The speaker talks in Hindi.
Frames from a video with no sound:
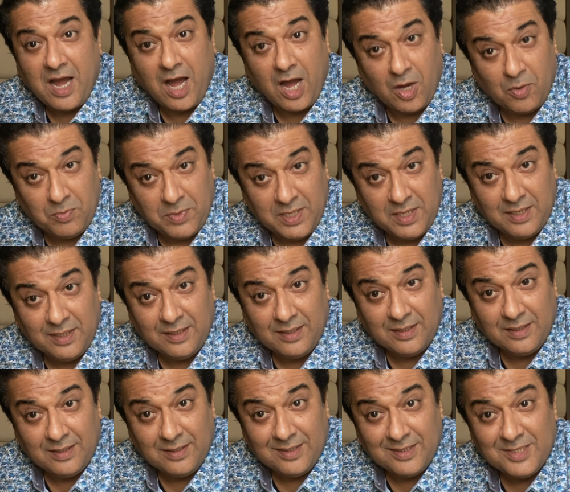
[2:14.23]
हमें
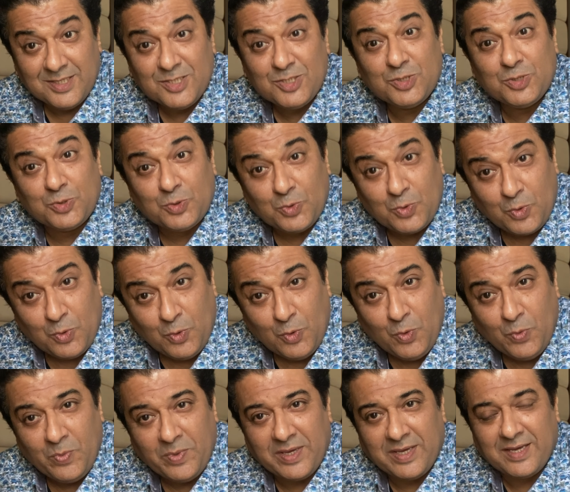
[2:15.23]

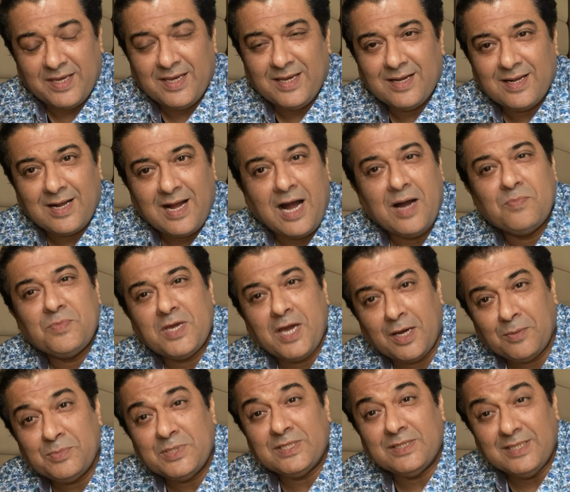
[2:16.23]
सुकून में
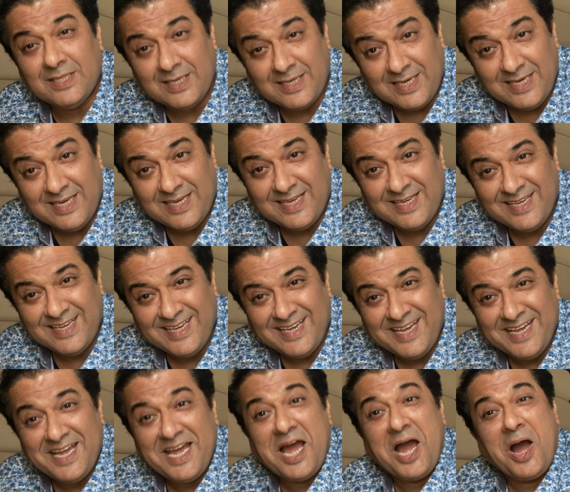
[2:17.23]
कामयाबी दिखी
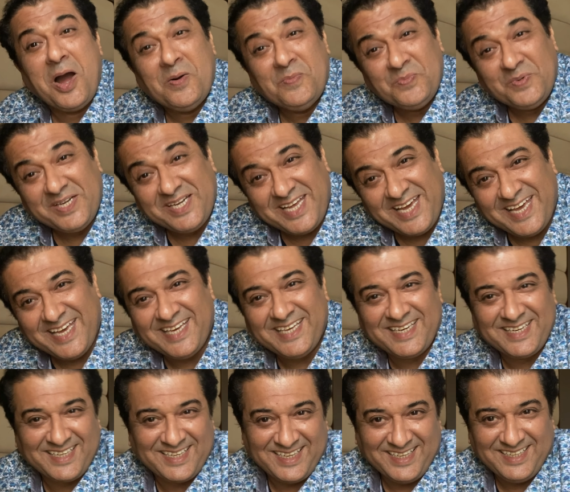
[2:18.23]
हम ठहर
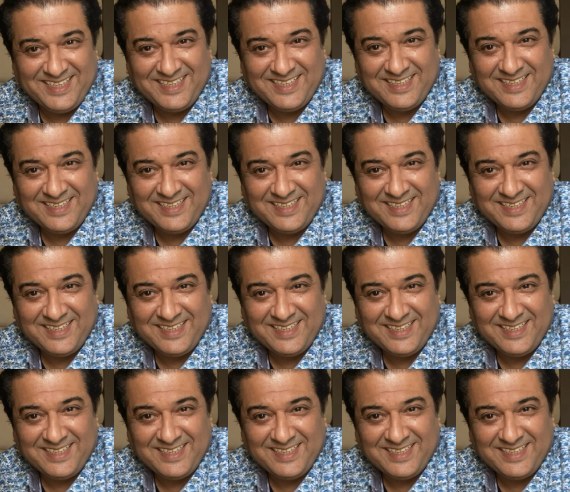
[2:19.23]
गए